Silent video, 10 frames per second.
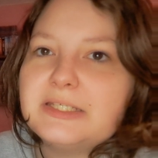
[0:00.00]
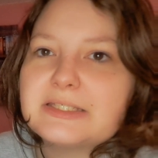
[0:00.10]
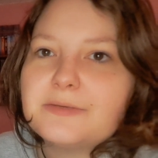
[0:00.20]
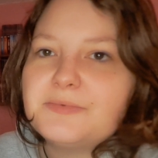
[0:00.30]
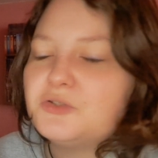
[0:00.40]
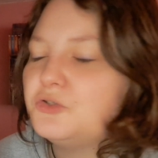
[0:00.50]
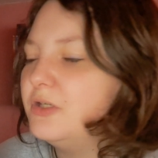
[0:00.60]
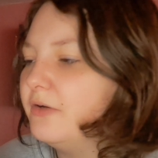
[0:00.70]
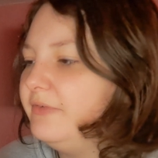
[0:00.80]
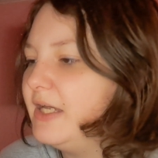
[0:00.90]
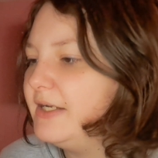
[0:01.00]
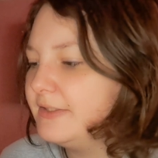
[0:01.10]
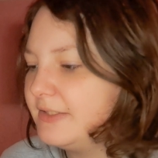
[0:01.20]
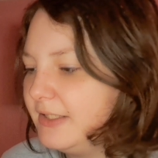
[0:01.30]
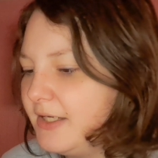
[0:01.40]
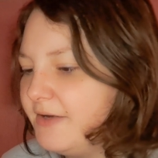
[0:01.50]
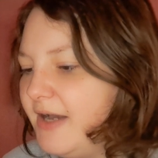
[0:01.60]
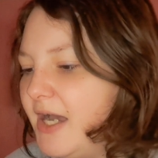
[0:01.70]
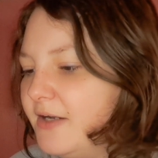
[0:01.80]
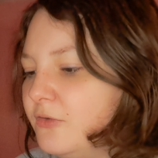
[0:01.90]
Es gibt natürlich auch wieder eine
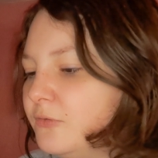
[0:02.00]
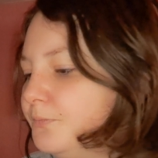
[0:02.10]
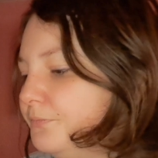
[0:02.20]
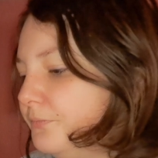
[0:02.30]
Triggerwarnung.